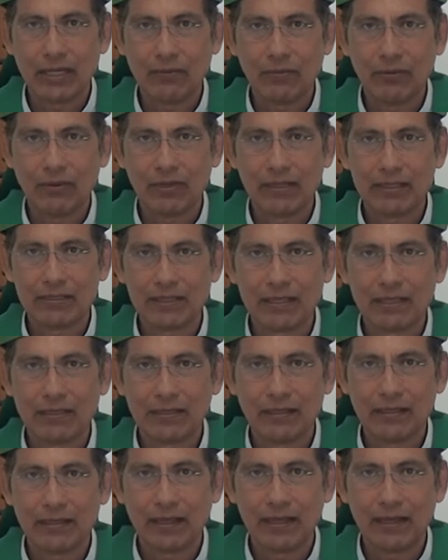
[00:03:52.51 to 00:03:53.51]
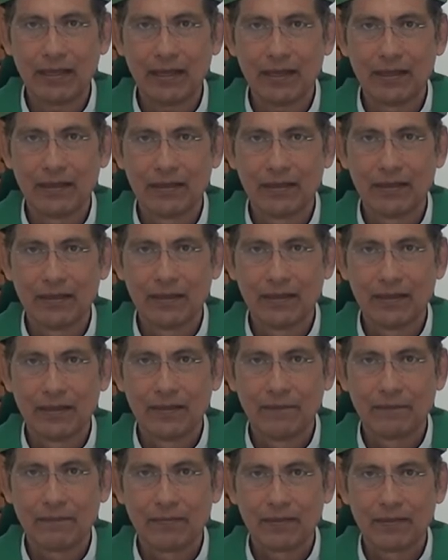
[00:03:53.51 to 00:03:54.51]
la voz del centinela
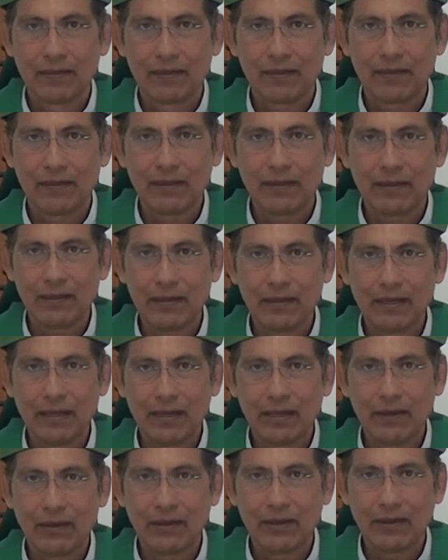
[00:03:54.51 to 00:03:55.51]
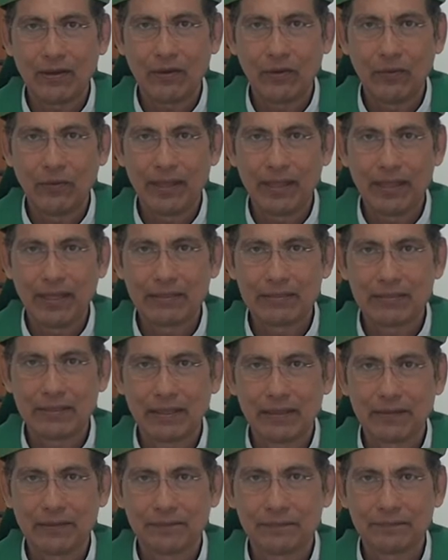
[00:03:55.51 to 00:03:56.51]
y obedecen